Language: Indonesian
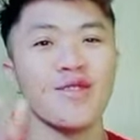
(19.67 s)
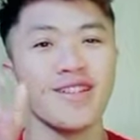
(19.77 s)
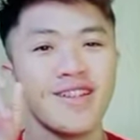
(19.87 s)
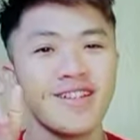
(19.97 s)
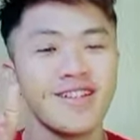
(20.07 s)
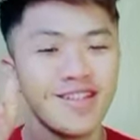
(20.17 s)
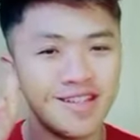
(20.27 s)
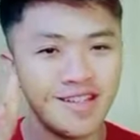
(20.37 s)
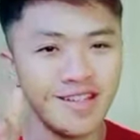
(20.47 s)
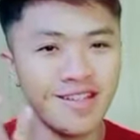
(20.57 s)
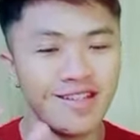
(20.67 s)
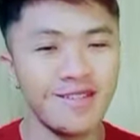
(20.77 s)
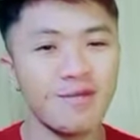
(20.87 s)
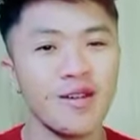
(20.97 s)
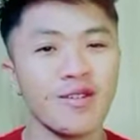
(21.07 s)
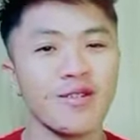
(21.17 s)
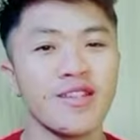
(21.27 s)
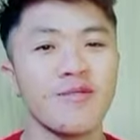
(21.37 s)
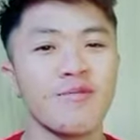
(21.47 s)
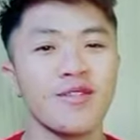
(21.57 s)
saya
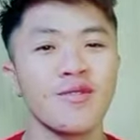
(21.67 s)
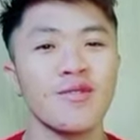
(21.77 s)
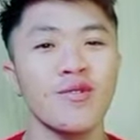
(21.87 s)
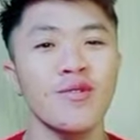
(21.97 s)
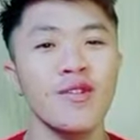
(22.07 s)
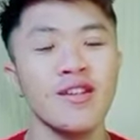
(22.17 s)
berikutnya Pesku.